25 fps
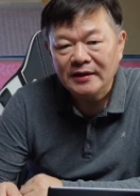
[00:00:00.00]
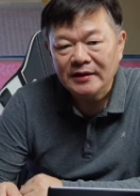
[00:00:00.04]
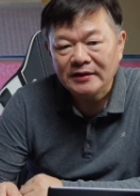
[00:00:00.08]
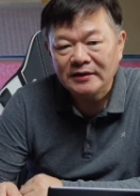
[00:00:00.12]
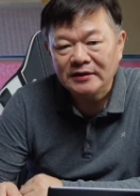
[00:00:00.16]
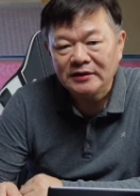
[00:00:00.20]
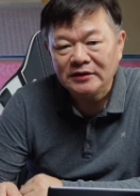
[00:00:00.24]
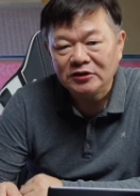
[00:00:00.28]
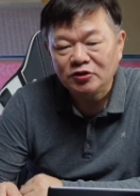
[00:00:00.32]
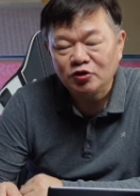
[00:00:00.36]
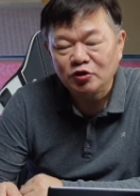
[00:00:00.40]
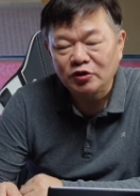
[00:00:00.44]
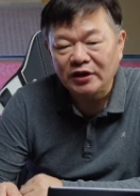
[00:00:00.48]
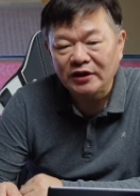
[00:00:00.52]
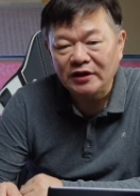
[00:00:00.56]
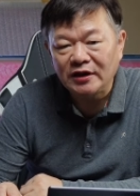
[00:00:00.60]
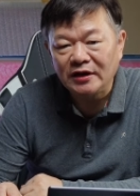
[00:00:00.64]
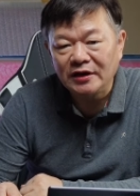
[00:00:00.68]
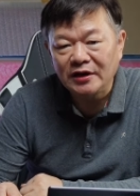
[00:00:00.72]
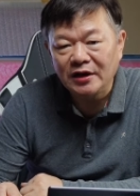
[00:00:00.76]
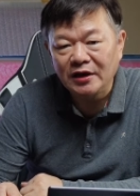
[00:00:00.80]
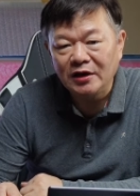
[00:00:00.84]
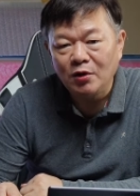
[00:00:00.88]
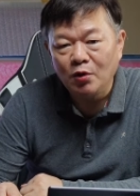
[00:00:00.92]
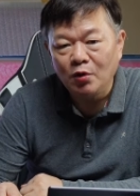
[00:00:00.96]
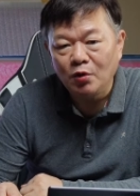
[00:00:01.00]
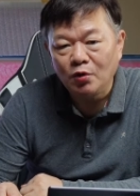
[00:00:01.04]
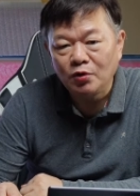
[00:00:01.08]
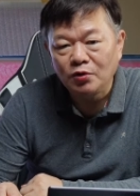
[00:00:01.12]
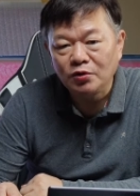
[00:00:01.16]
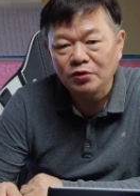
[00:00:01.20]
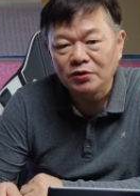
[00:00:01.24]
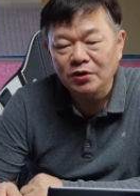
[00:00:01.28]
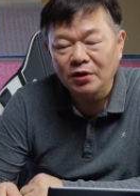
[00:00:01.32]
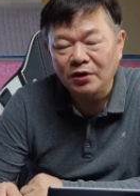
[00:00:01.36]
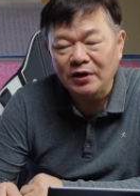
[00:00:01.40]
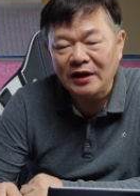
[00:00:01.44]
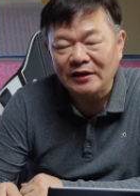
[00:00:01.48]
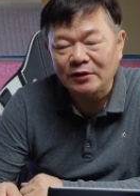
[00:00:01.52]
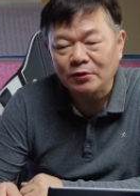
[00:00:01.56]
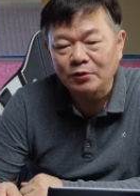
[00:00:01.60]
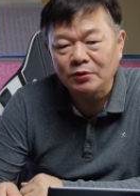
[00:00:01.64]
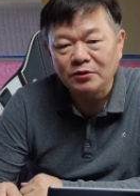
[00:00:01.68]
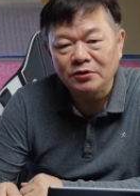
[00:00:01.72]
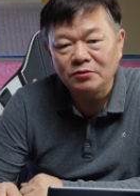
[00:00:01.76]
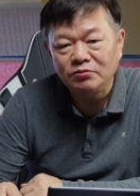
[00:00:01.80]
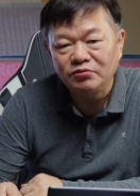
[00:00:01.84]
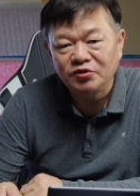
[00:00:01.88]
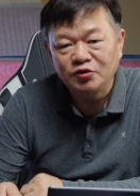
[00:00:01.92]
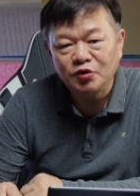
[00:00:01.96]
그 주택가격이
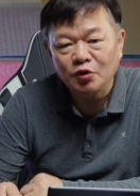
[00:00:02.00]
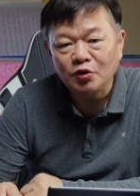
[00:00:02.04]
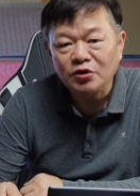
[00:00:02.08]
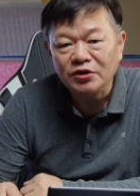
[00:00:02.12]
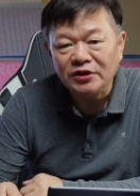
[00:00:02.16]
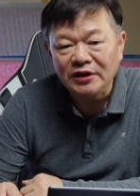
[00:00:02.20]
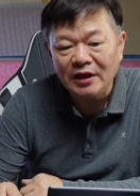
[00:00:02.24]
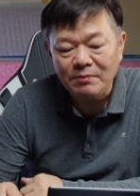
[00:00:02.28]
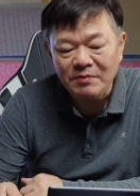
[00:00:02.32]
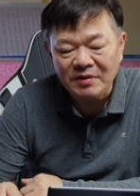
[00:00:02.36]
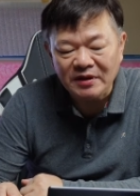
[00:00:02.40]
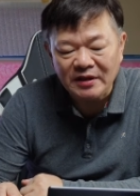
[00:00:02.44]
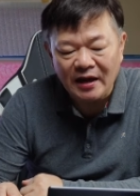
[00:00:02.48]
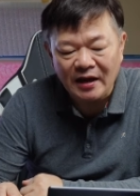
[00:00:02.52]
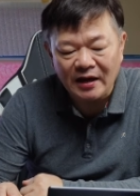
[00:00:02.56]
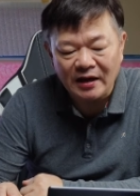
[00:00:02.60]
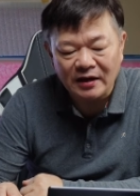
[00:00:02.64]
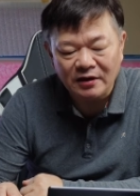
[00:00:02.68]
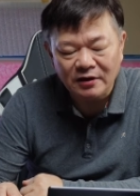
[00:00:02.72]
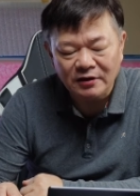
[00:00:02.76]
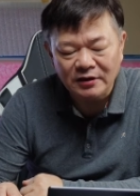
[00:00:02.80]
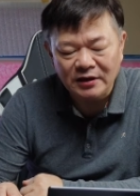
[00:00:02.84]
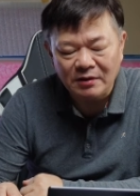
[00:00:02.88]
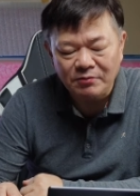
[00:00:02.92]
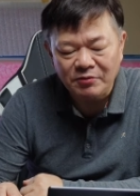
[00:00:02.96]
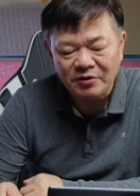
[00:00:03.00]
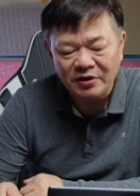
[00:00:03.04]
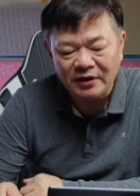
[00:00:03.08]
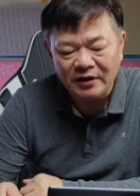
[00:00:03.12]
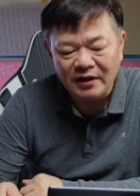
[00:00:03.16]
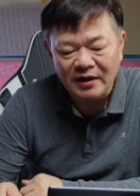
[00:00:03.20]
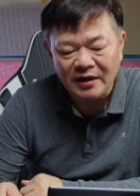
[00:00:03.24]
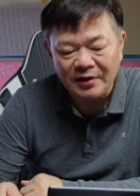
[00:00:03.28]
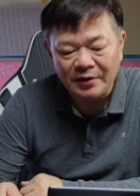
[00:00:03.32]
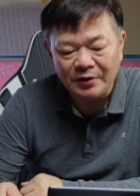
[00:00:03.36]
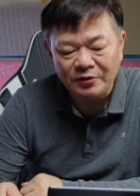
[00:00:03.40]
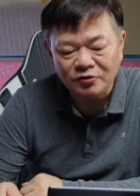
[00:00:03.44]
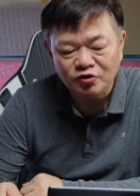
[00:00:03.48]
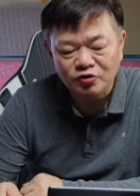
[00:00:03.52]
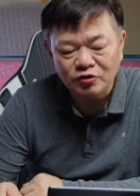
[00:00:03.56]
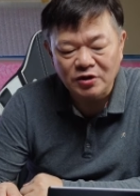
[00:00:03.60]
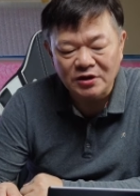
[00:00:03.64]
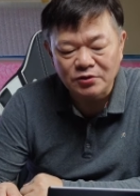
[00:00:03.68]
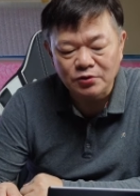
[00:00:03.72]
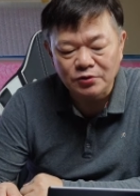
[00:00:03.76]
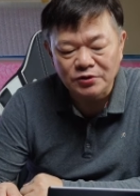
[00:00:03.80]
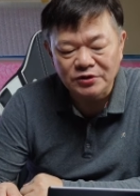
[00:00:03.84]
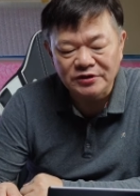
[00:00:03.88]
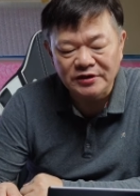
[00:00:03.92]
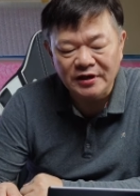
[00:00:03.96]
오르더라도 무조건 뗍니다 그러다 보니까요 추가
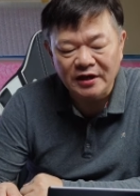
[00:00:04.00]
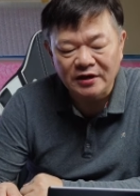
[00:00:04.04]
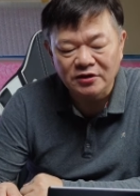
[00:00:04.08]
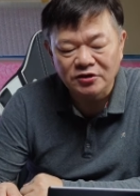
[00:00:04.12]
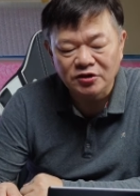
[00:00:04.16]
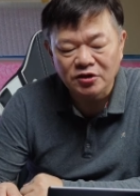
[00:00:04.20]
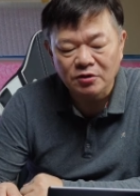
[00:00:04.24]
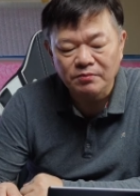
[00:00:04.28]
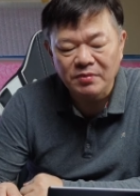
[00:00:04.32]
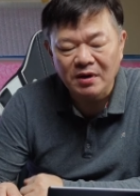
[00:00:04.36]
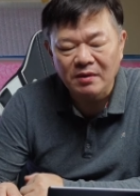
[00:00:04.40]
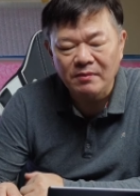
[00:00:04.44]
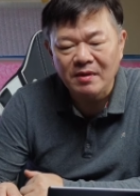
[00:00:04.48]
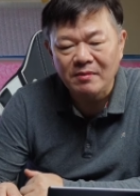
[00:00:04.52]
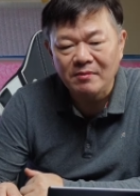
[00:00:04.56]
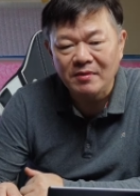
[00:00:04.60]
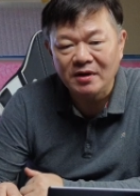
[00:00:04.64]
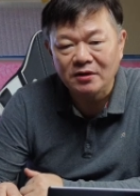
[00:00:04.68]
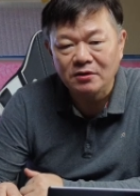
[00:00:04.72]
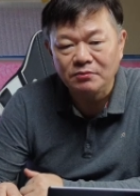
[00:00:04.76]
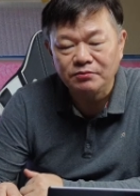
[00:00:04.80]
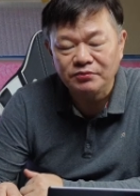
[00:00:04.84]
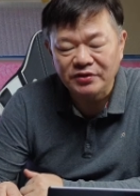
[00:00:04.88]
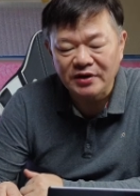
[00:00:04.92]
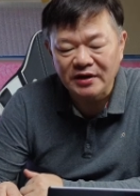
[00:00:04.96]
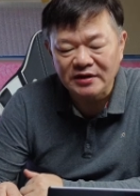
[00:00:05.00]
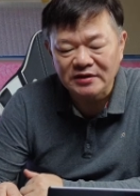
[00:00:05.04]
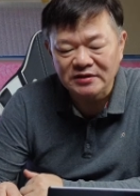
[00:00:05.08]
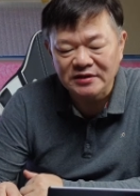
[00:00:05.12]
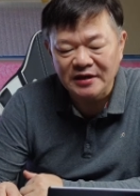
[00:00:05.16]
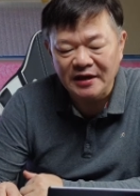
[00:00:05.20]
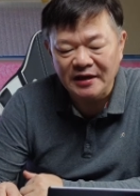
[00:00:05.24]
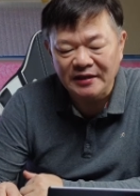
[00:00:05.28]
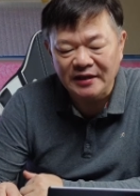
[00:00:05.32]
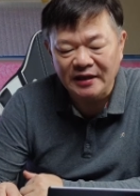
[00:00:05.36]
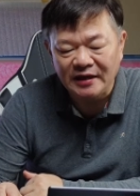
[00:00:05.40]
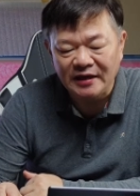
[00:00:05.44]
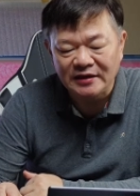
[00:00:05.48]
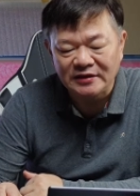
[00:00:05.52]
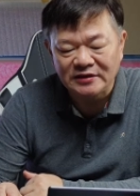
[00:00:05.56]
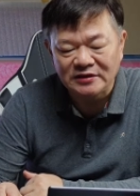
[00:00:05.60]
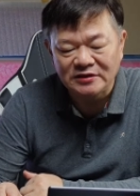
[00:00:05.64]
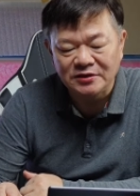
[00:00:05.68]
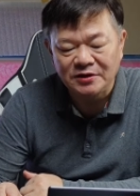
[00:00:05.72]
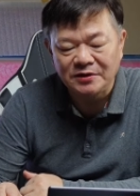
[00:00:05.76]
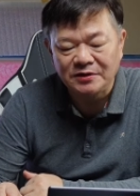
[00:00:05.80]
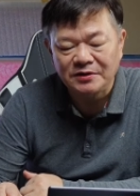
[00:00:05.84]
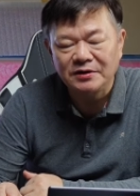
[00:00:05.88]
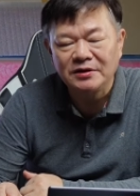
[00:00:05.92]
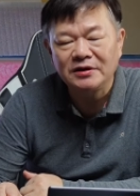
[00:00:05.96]
손실액은 1800만 원 플러스 해야
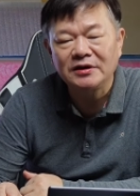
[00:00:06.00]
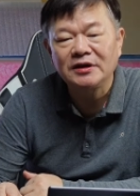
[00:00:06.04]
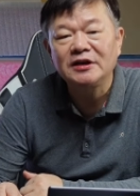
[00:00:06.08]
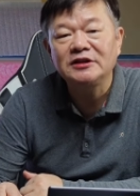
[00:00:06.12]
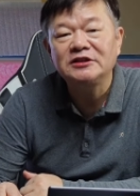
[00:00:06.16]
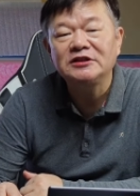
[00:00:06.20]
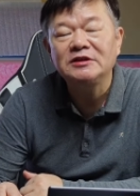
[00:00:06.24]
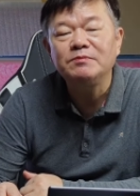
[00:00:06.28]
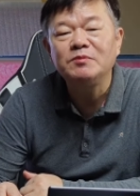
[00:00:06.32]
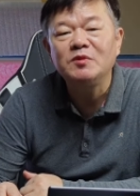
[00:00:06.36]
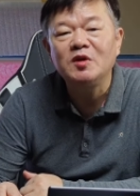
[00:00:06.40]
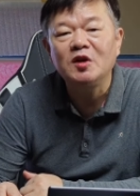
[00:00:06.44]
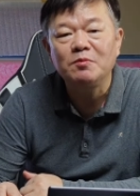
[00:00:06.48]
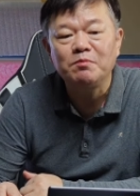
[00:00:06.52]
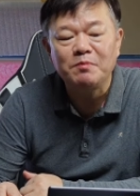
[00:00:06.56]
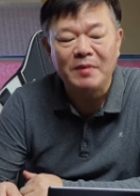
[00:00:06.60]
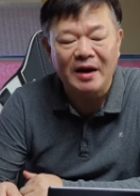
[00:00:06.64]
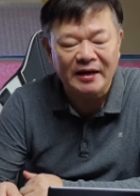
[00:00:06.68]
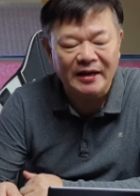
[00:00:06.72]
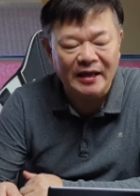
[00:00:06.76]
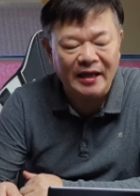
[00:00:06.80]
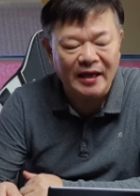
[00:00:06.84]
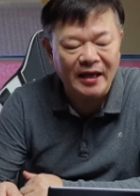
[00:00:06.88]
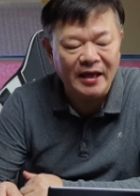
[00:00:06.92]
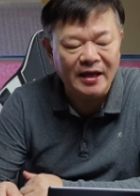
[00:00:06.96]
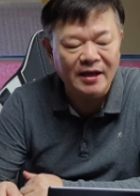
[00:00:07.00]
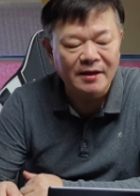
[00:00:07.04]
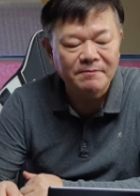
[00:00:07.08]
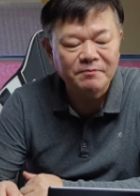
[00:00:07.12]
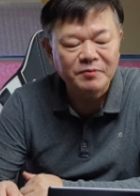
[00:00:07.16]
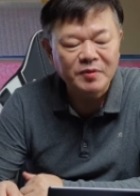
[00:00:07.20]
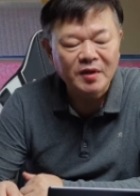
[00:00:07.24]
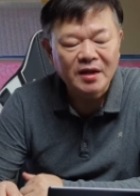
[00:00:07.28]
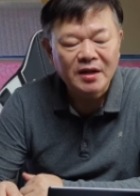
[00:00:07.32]
되겠죠 그러니까 10년 만에